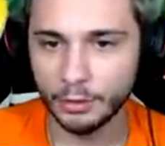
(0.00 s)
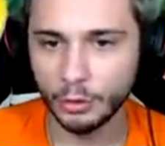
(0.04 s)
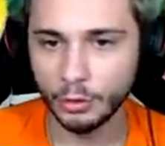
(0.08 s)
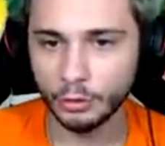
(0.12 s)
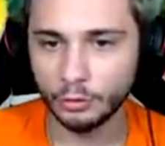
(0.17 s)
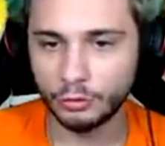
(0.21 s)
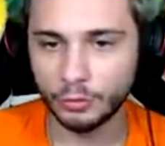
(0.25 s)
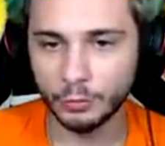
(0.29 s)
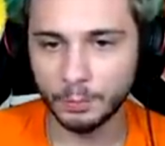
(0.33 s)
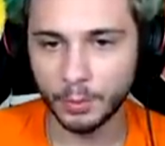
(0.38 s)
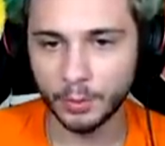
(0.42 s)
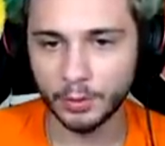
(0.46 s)
non
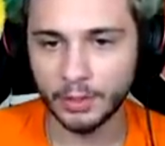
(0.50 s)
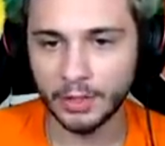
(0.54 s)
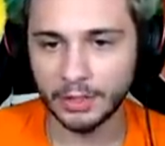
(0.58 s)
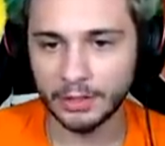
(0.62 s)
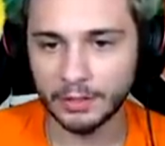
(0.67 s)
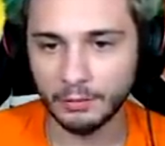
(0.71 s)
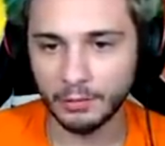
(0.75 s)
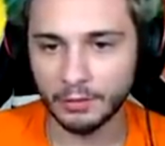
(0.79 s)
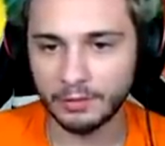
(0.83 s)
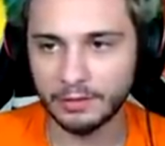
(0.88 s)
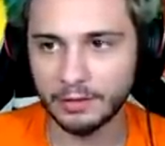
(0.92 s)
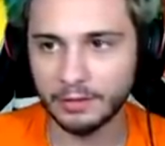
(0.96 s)
supportate
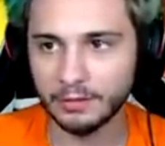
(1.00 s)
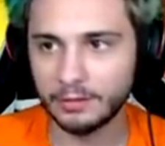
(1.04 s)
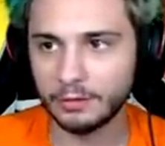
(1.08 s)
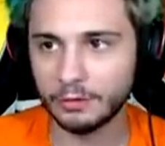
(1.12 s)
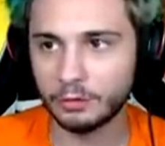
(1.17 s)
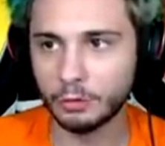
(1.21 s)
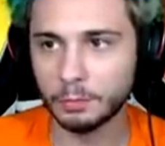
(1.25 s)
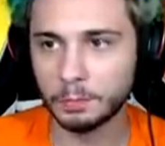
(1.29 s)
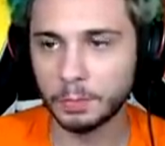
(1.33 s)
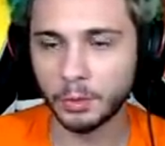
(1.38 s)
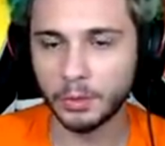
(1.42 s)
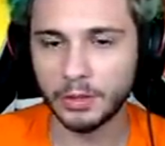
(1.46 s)
voi stessi,
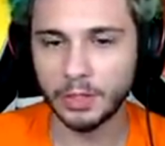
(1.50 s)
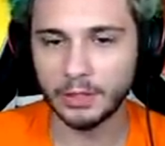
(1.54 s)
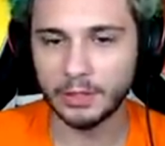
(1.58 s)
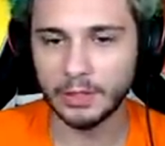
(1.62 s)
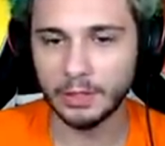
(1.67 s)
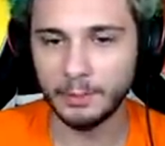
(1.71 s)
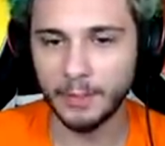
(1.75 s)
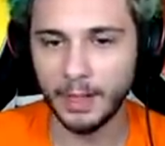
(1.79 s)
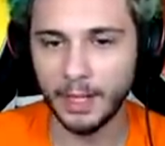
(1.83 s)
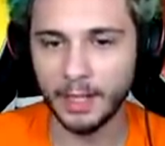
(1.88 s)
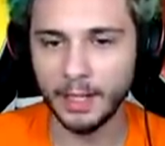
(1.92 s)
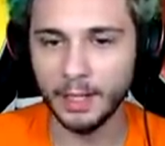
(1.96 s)
supportate
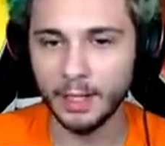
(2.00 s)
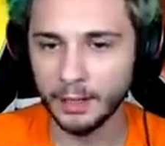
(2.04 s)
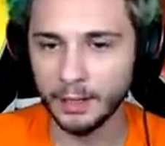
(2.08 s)
me.